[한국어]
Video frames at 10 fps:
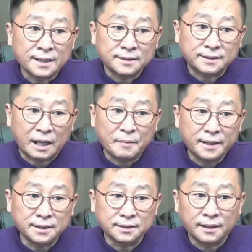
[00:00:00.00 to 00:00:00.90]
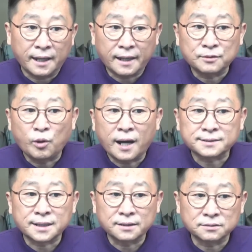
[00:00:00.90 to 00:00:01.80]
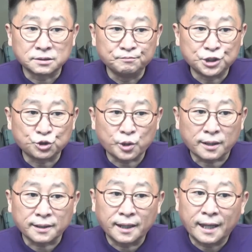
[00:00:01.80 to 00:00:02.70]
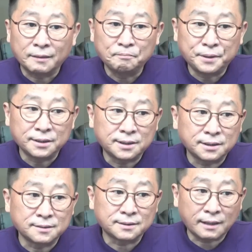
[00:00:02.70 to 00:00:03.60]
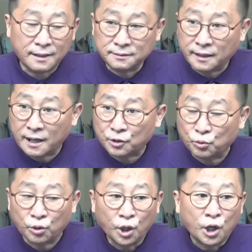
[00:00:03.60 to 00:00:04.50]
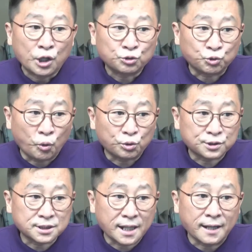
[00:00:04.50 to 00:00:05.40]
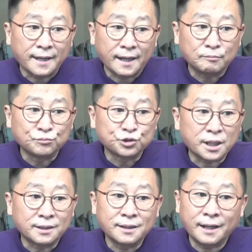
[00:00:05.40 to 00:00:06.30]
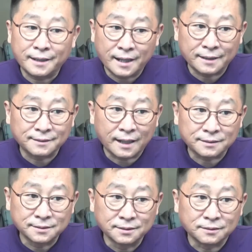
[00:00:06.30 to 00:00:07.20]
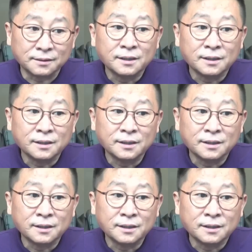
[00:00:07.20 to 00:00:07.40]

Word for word: 남한이 핵 확산 금지 조약 NPT를 탈퇴하고 독자 핵무장을 해야 한다 등